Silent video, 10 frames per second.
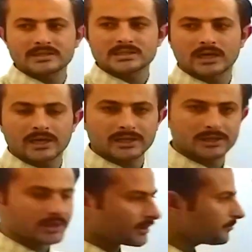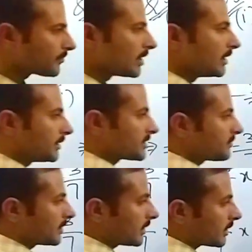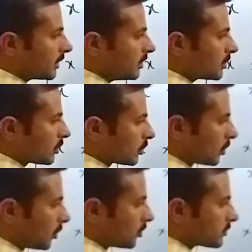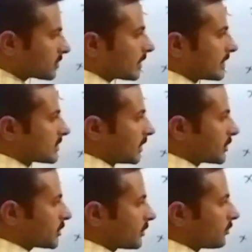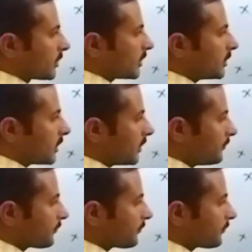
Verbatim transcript: पास आ रही है इसमें देखें तो कैंसलेशन हो रही है